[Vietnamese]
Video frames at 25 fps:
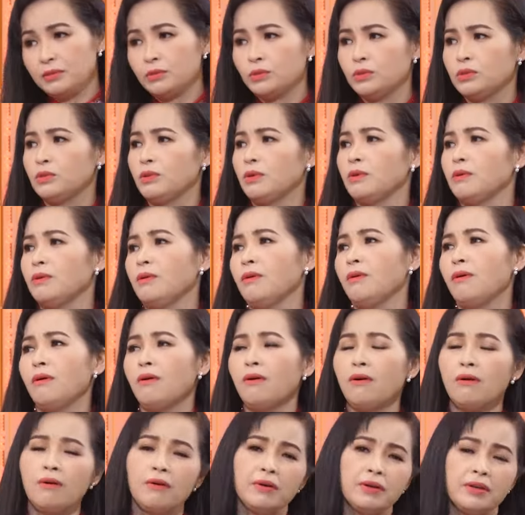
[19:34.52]
ôi dồi
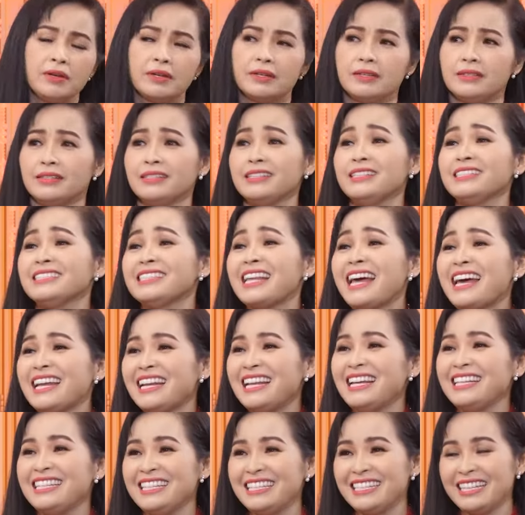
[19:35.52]
ôi nó cứ
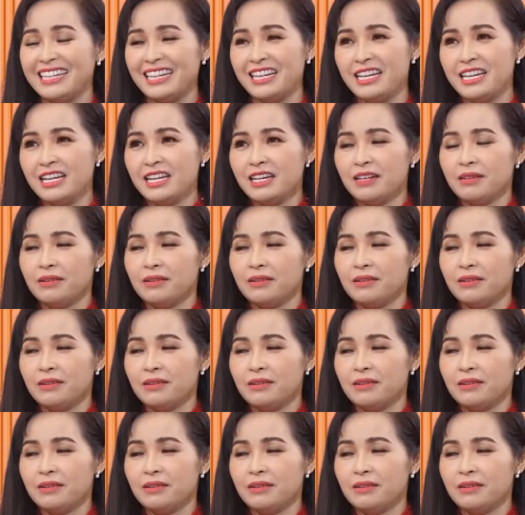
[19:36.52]
rên lên như thế